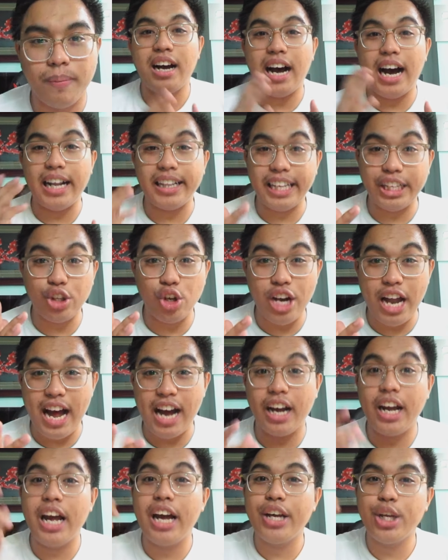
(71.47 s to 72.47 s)
At ito lang
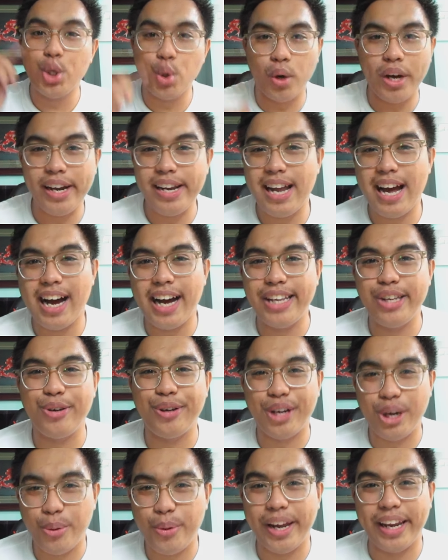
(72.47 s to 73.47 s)
yung kailangan nyong
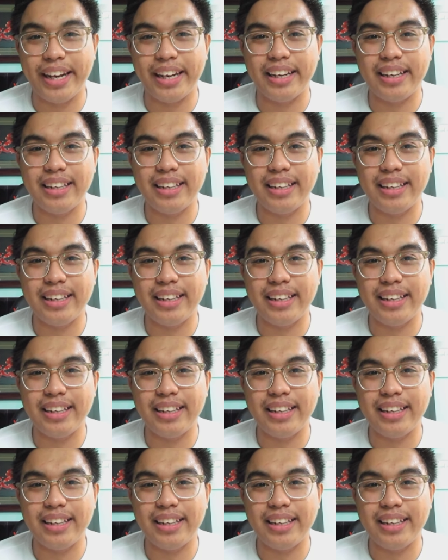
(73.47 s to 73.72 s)
gawin.